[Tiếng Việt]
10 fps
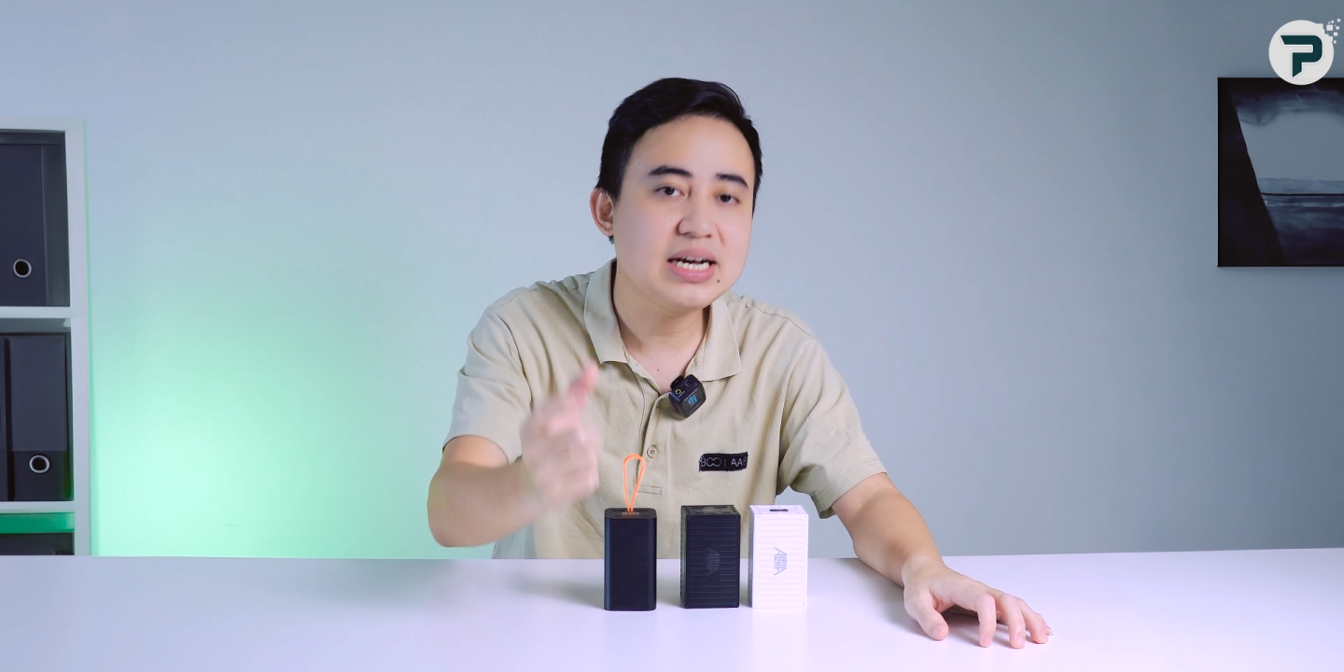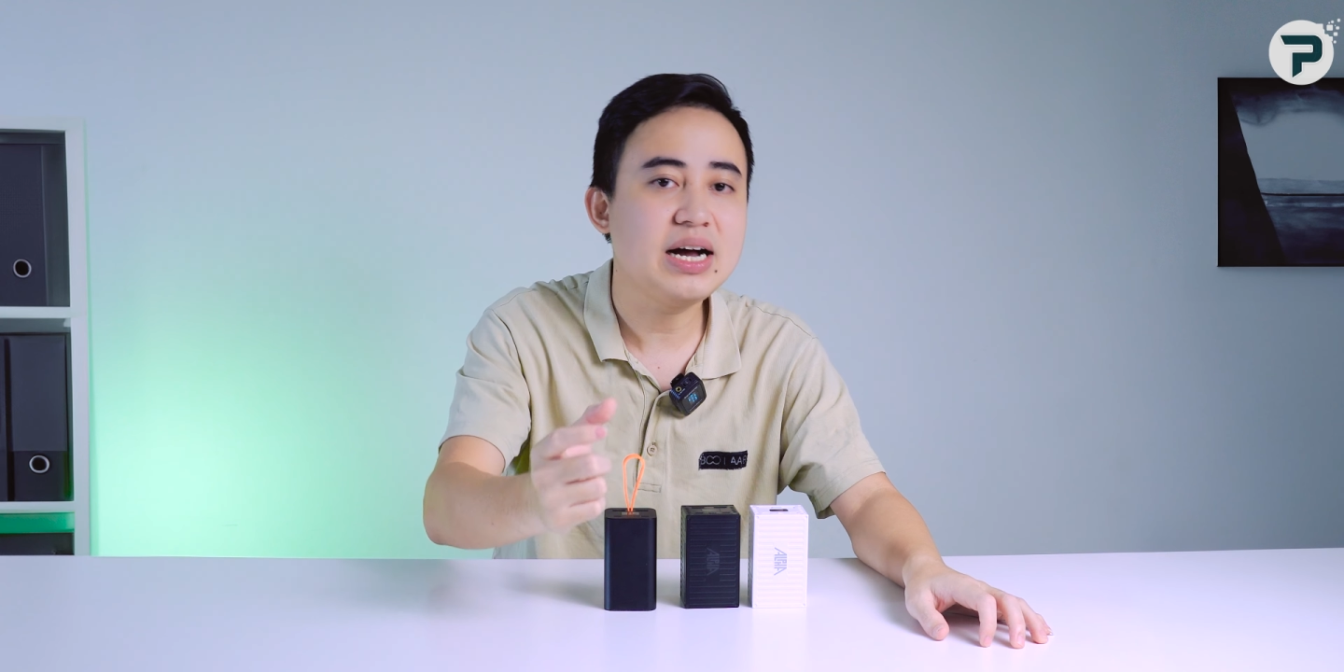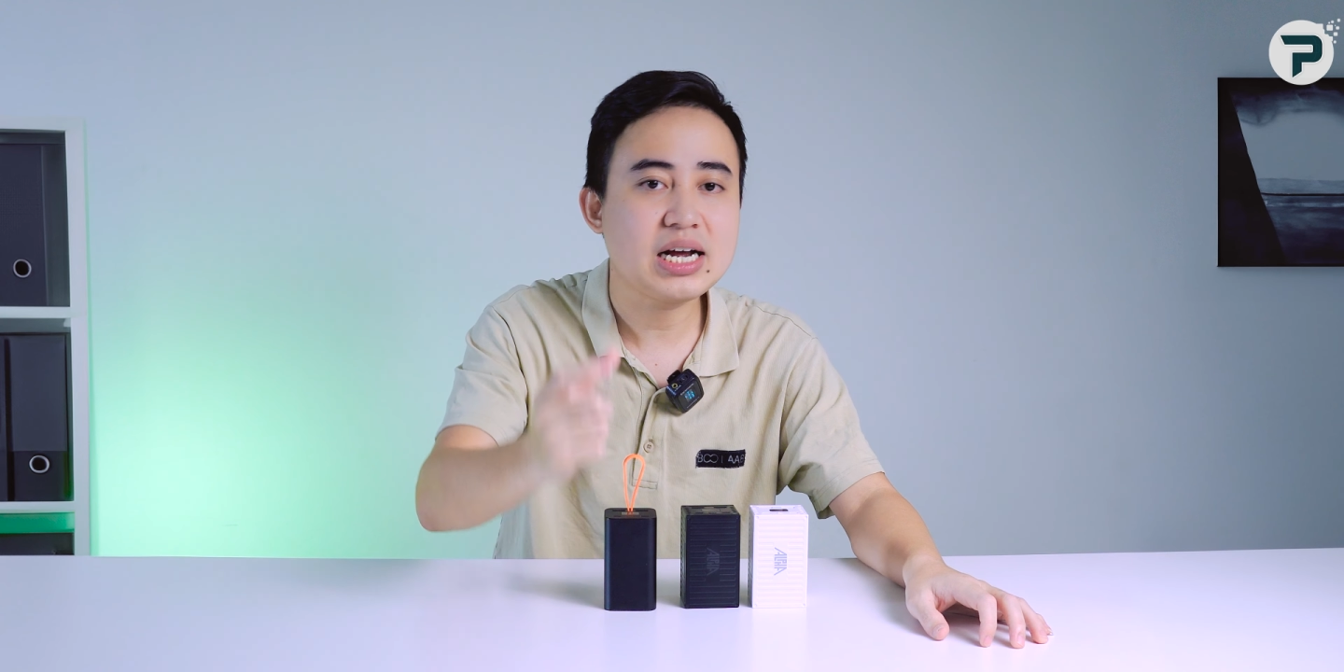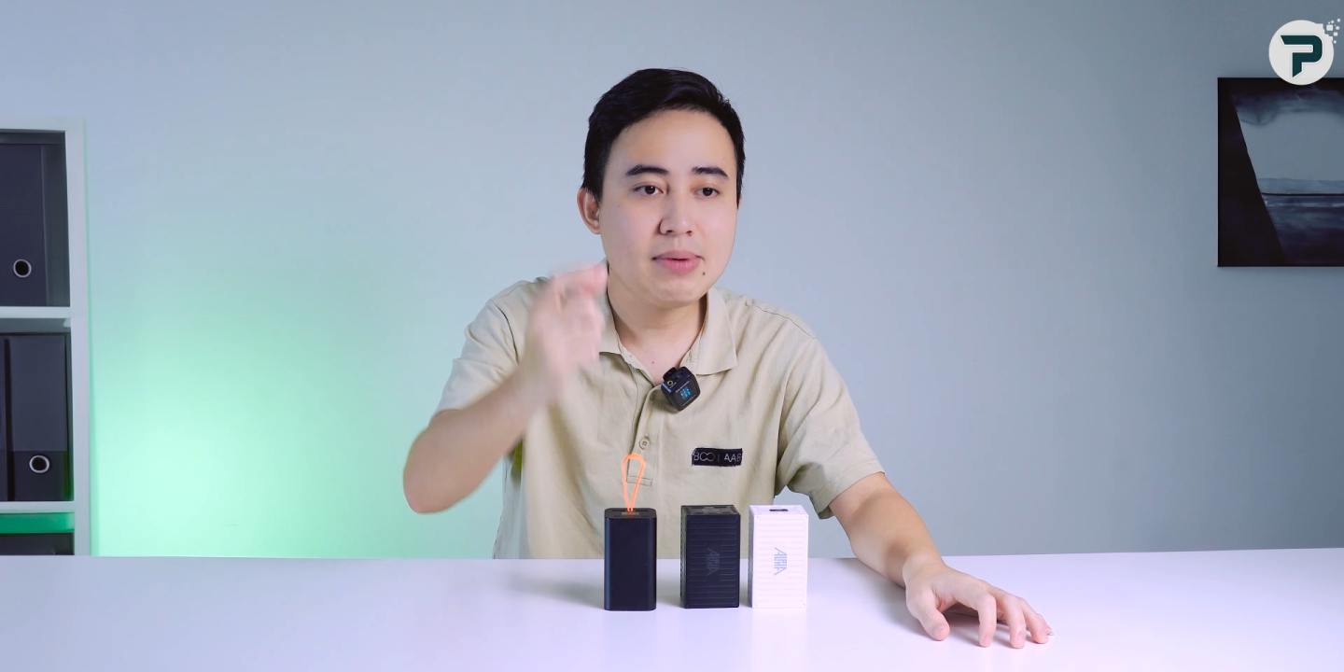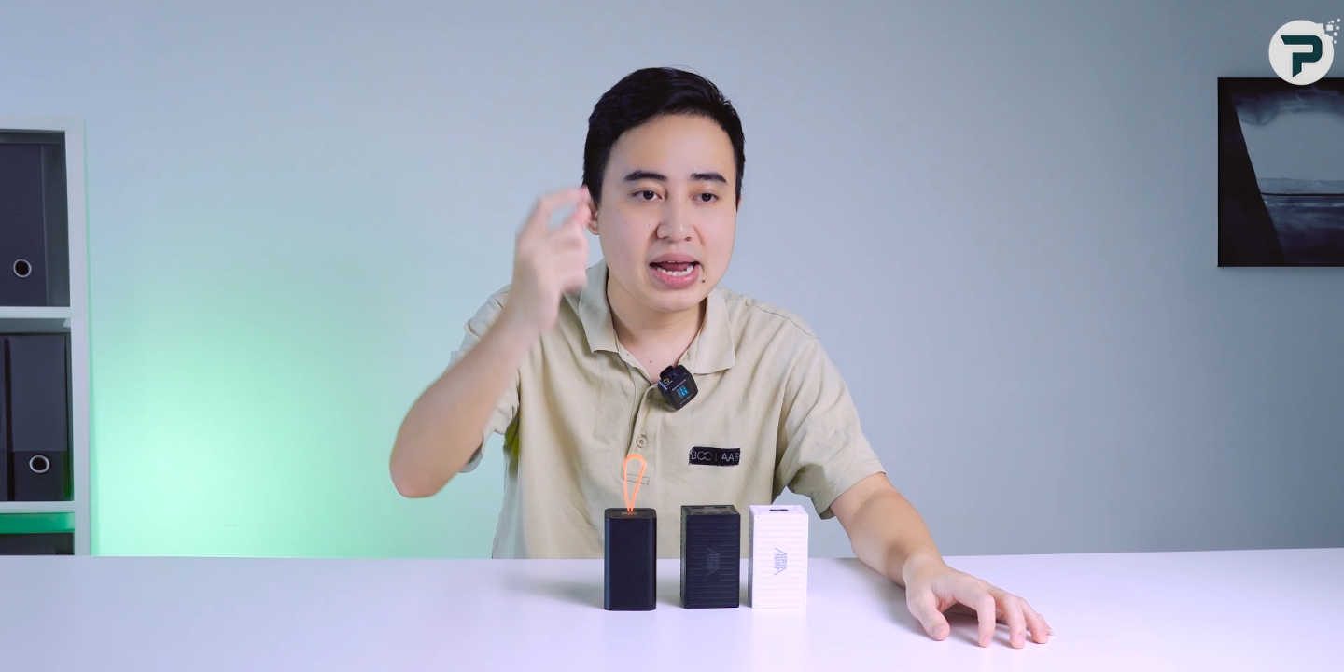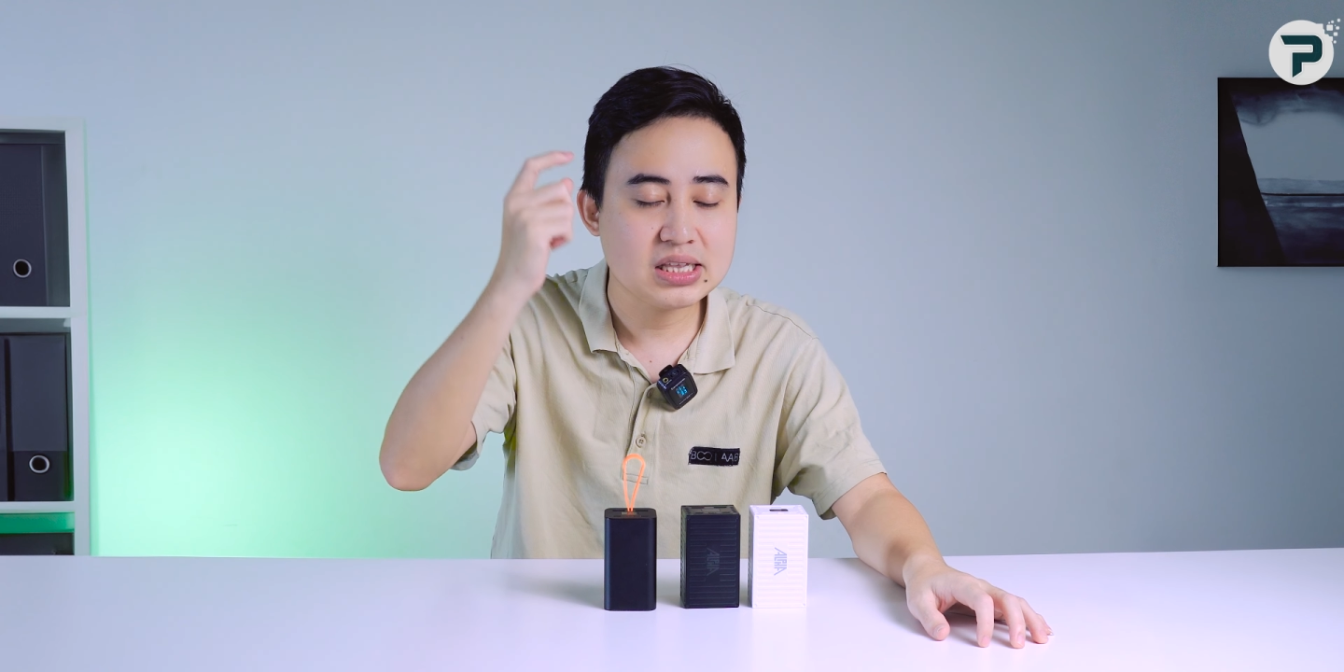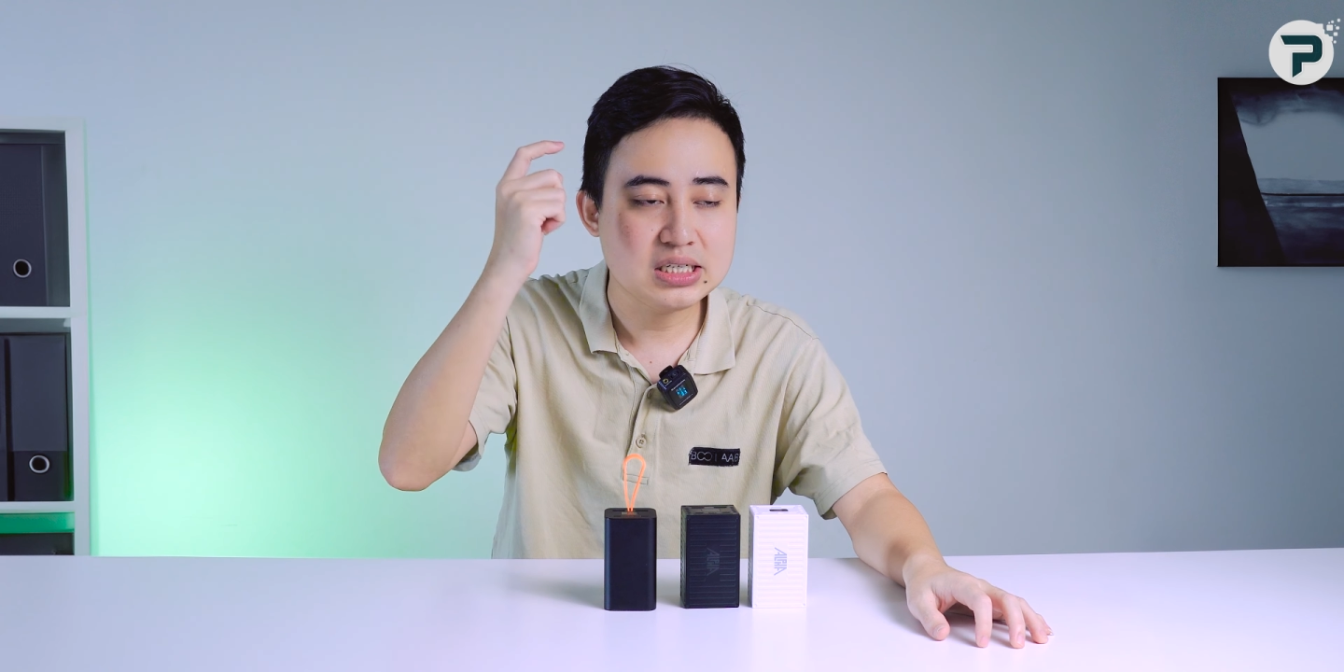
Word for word: giờ các bạn